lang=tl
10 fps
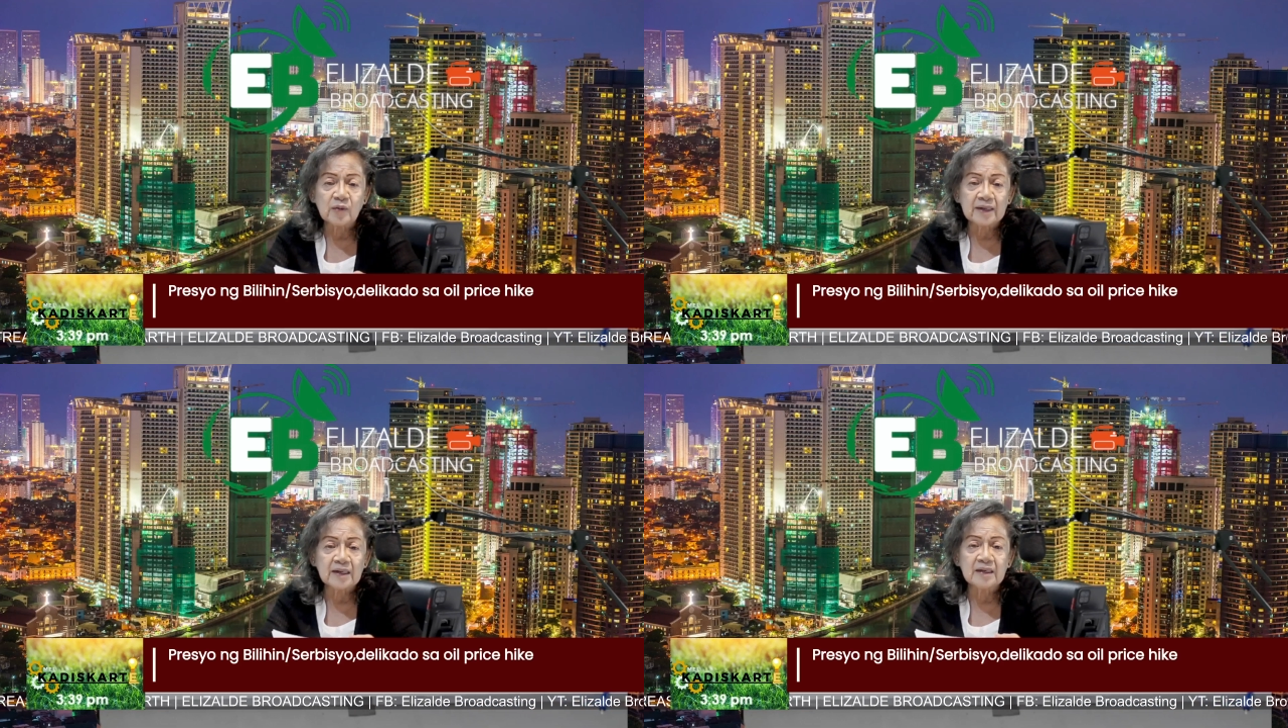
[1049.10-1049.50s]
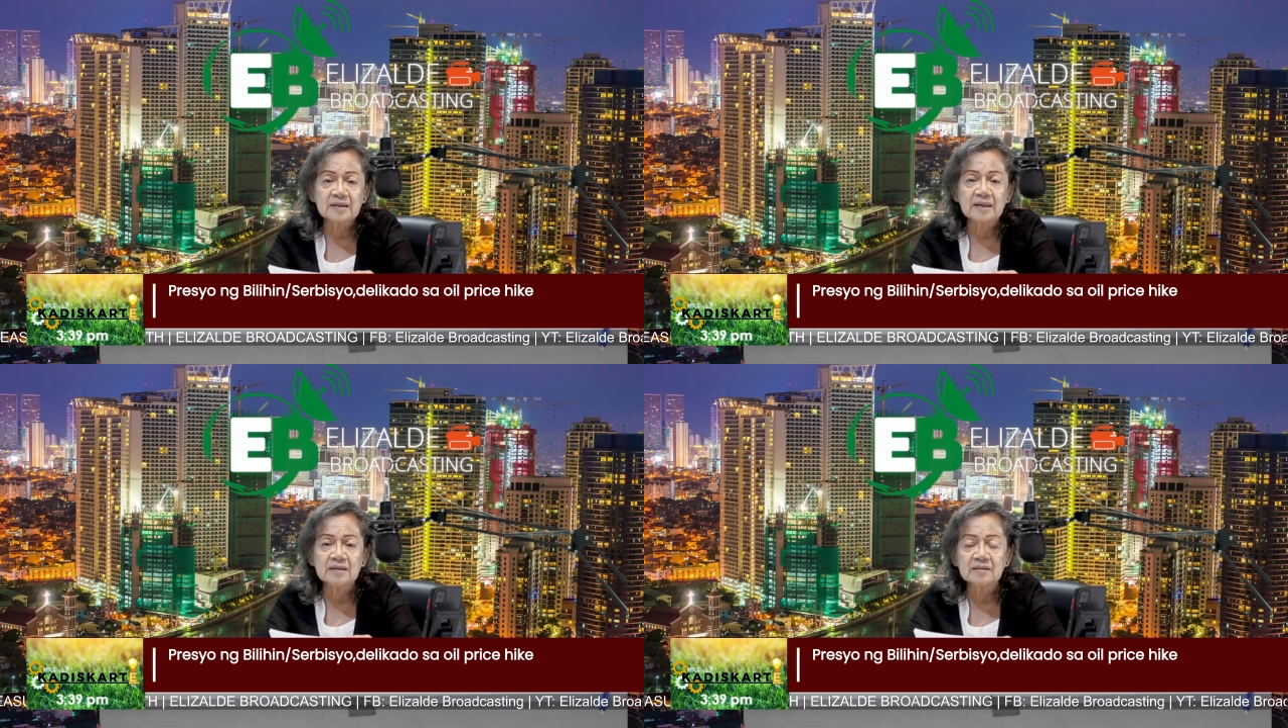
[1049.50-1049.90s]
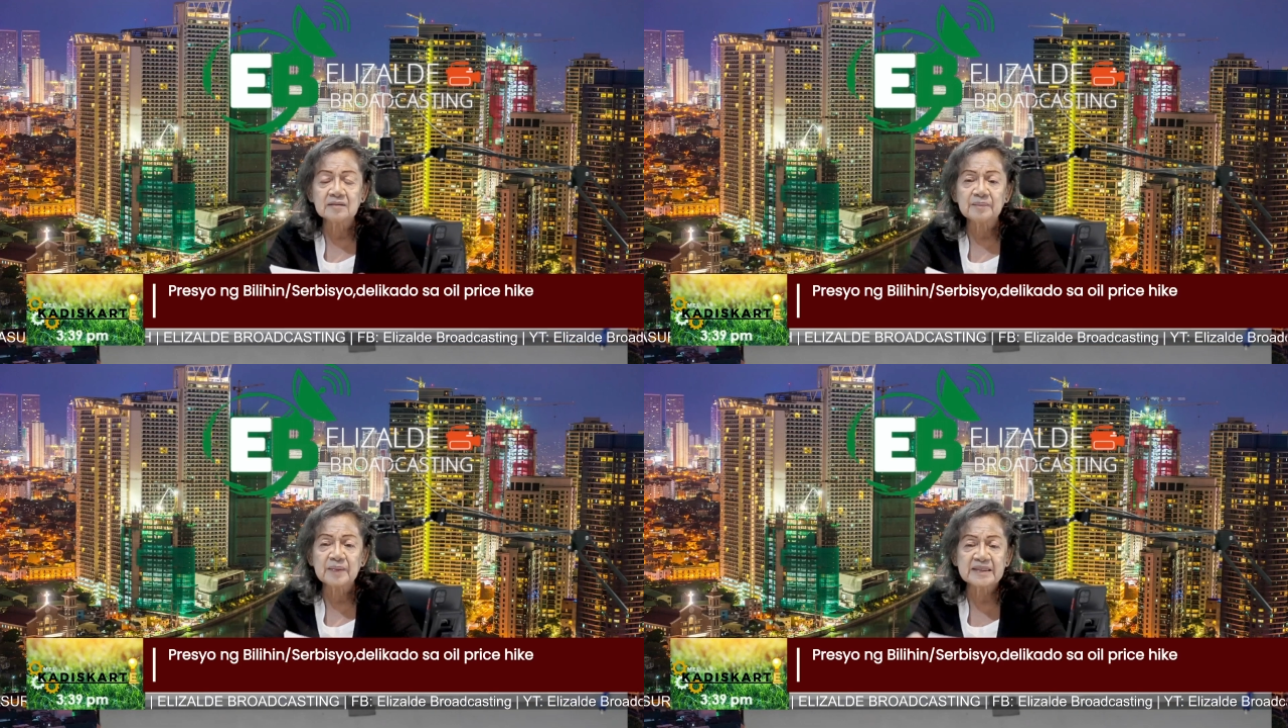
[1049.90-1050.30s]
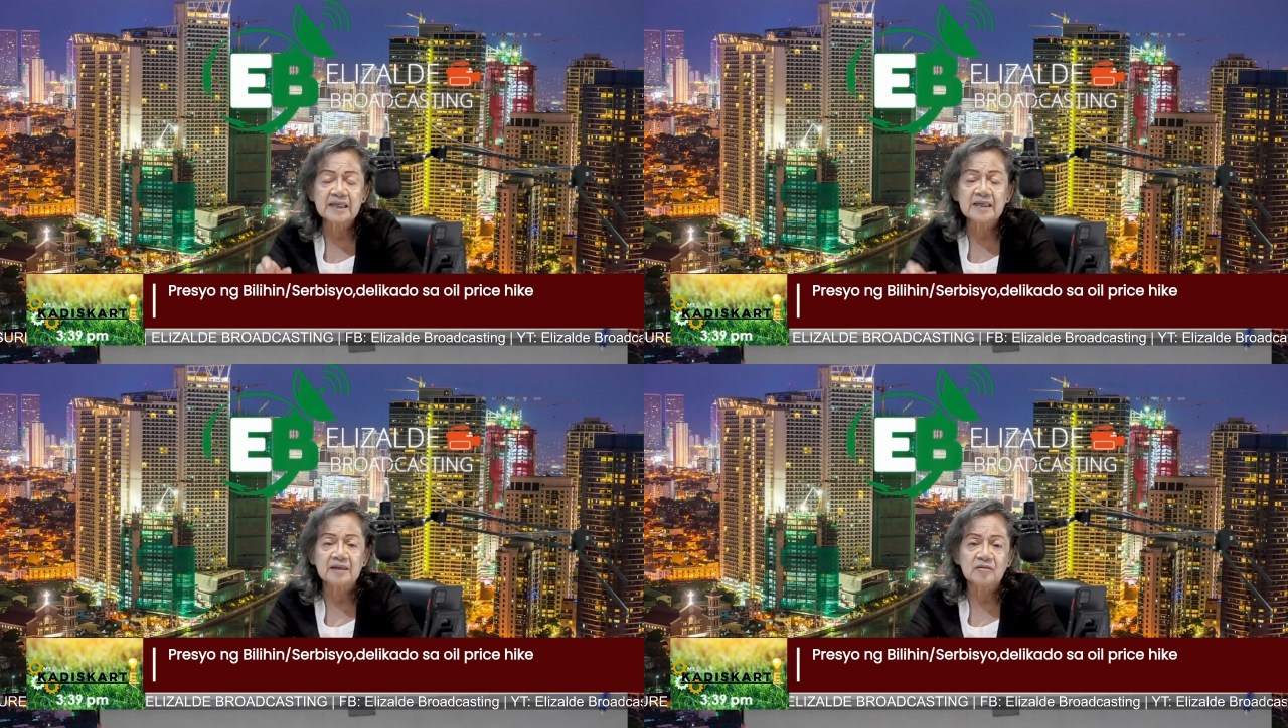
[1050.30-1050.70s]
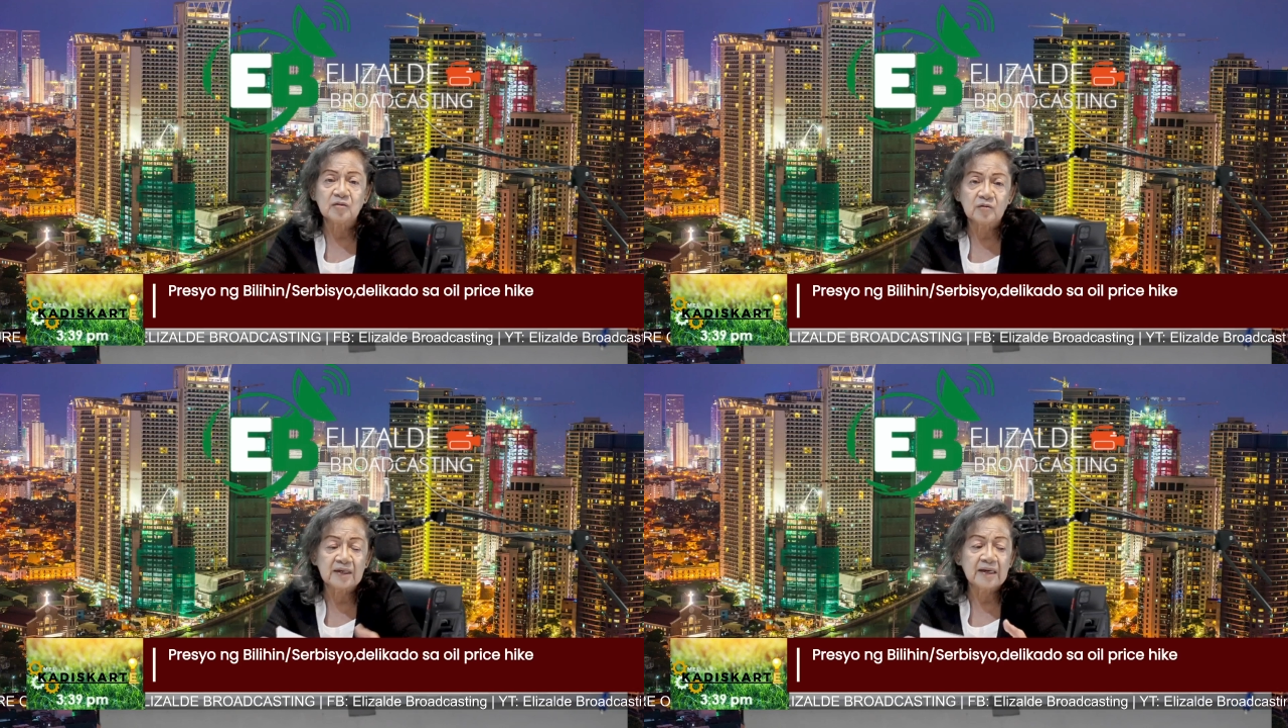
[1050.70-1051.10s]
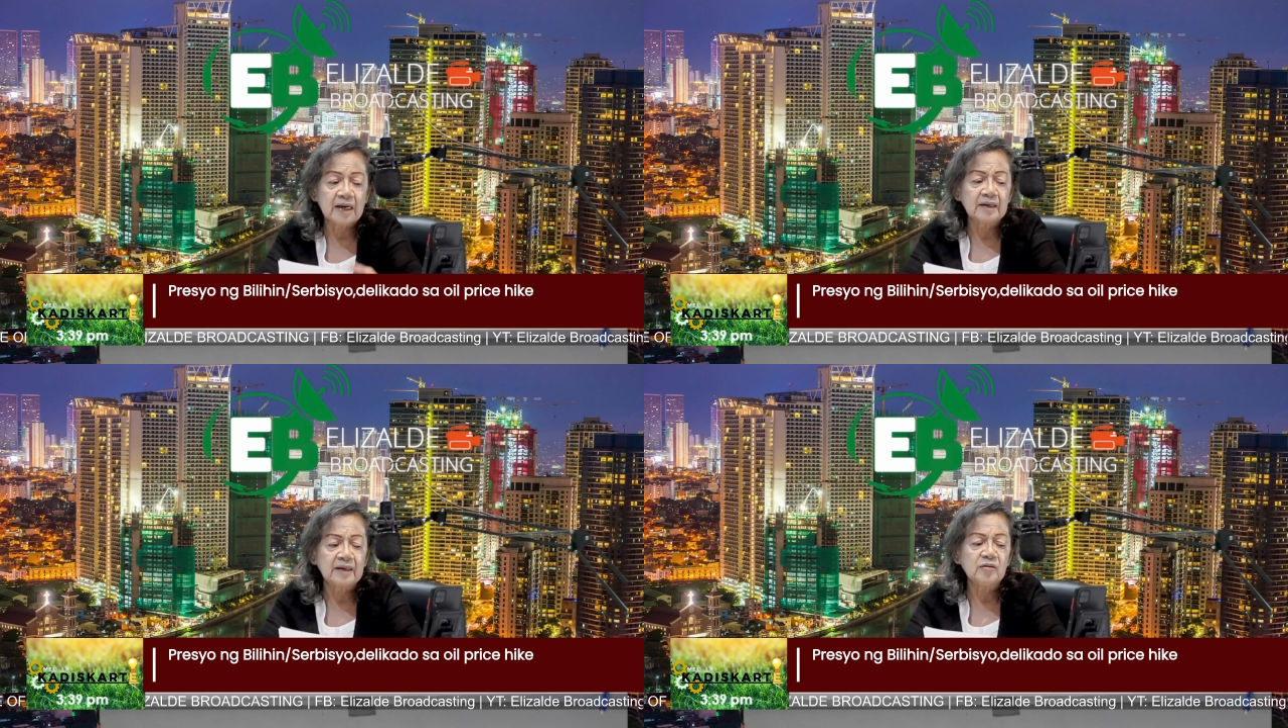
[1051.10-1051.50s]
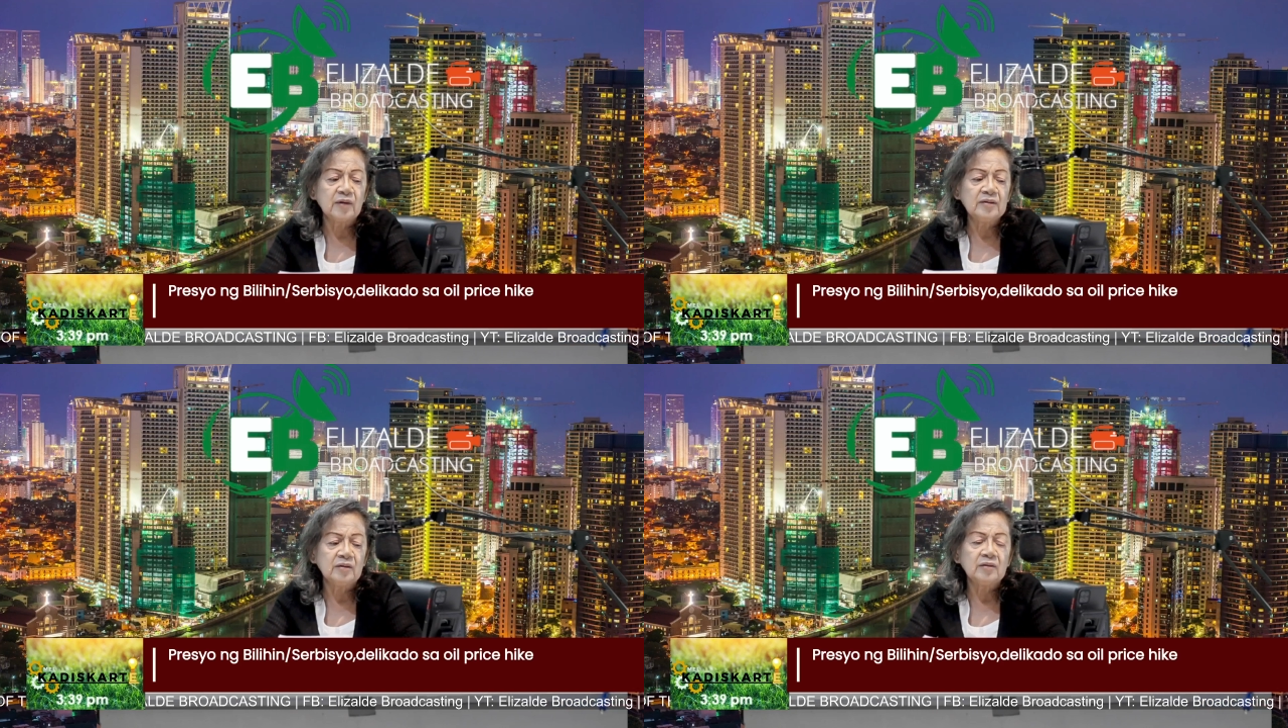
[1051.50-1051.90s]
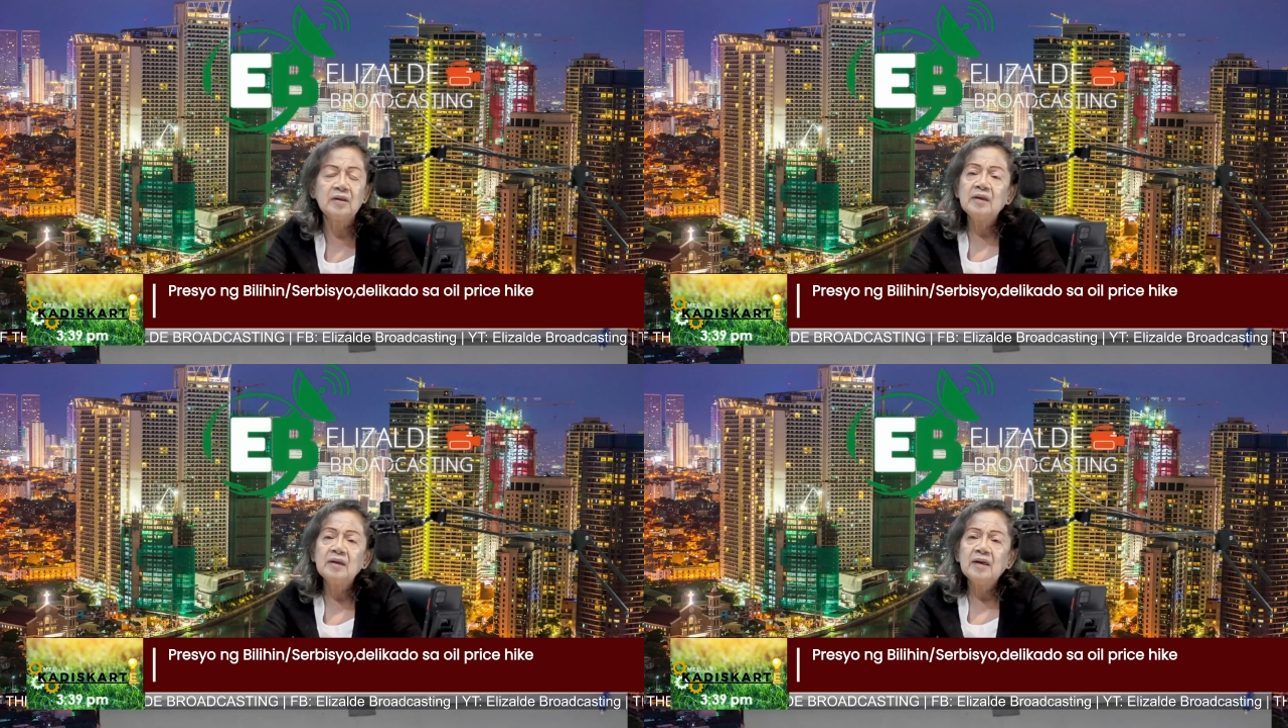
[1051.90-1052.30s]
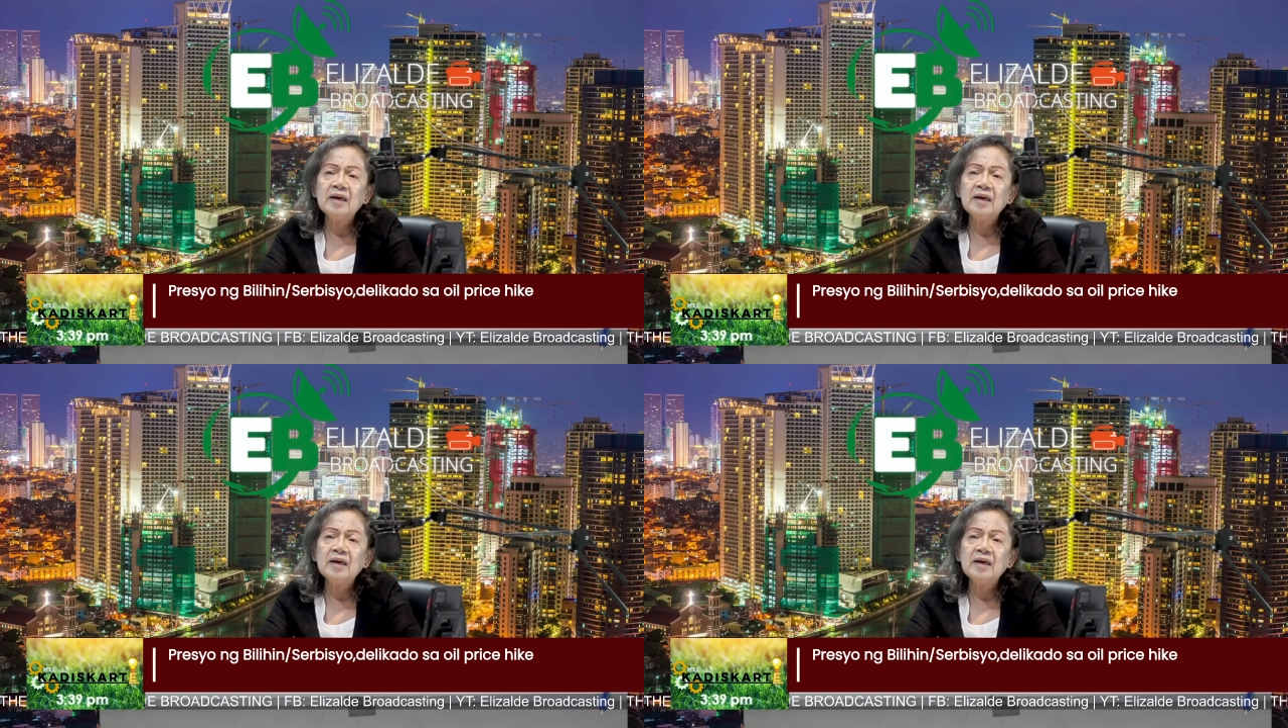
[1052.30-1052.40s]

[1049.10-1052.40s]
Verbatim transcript: kukuha na lang ng pichel at doon nilalagay yung ano,